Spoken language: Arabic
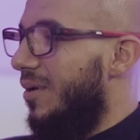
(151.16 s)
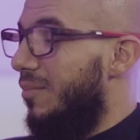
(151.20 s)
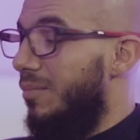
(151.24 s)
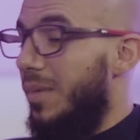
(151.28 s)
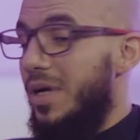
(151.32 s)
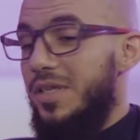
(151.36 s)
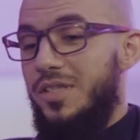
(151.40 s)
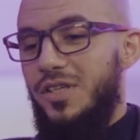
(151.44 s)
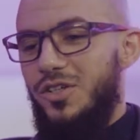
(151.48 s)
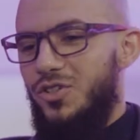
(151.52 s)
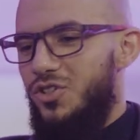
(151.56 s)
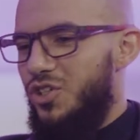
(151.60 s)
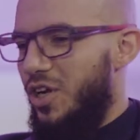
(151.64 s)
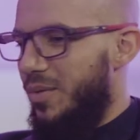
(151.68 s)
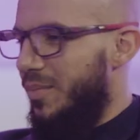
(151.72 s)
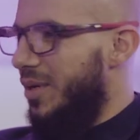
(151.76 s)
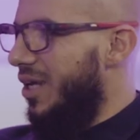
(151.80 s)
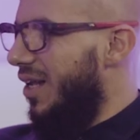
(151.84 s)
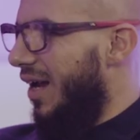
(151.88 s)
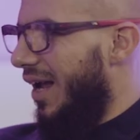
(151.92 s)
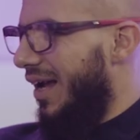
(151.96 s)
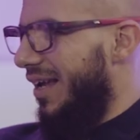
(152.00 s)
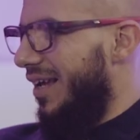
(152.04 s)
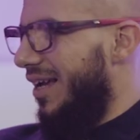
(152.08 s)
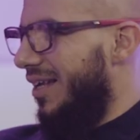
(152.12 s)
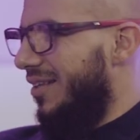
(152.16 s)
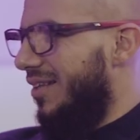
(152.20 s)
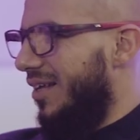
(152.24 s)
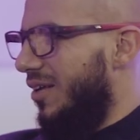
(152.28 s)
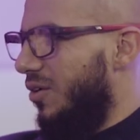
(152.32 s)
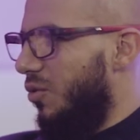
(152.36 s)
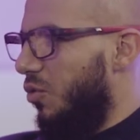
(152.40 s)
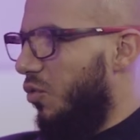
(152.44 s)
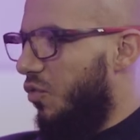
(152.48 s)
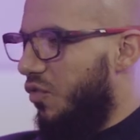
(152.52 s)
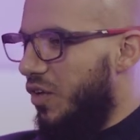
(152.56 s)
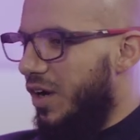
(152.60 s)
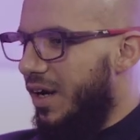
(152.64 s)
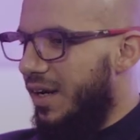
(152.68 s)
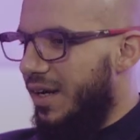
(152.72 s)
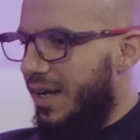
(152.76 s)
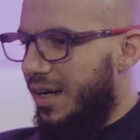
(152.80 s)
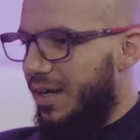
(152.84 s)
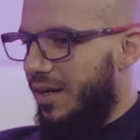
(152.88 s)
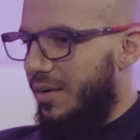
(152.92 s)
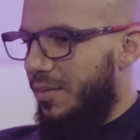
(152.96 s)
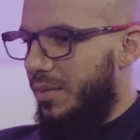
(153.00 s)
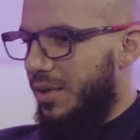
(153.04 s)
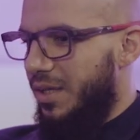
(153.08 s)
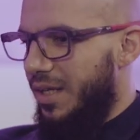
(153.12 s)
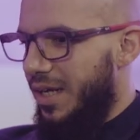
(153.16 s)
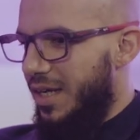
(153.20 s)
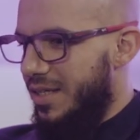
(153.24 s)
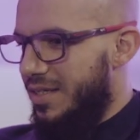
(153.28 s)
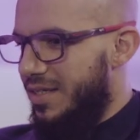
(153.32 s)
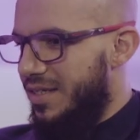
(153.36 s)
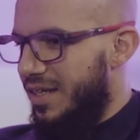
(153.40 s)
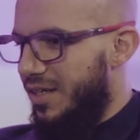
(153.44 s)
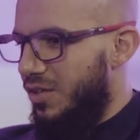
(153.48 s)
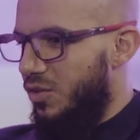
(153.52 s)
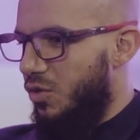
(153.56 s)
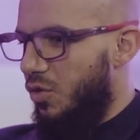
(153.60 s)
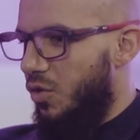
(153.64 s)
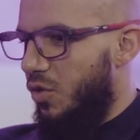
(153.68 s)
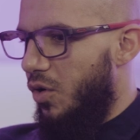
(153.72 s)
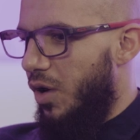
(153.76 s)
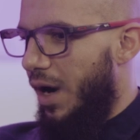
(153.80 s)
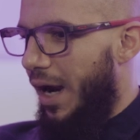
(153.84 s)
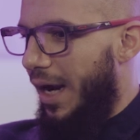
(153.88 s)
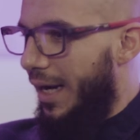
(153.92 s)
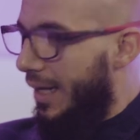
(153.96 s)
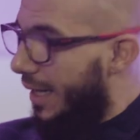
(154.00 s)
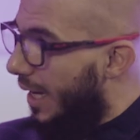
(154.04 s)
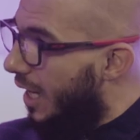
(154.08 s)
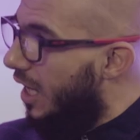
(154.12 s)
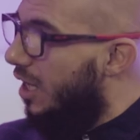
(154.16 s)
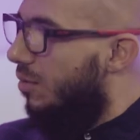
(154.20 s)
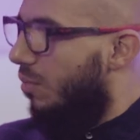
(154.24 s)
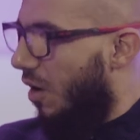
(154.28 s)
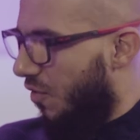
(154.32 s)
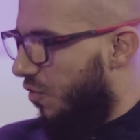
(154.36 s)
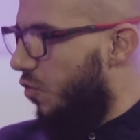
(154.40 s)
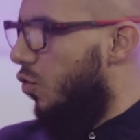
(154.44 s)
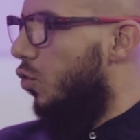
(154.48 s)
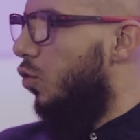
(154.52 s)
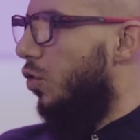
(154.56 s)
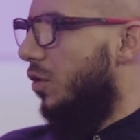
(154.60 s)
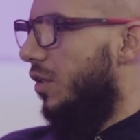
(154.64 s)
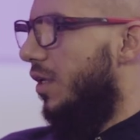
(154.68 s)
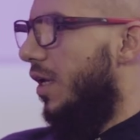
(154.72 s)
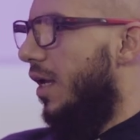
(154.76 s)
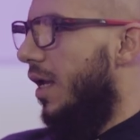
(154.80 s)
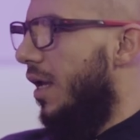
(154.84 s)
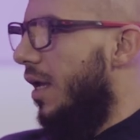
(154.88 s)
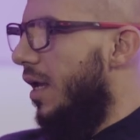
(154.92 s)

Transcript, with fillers: مسج جميل حقيقه وفعلا بتحس انه احيانا مفقود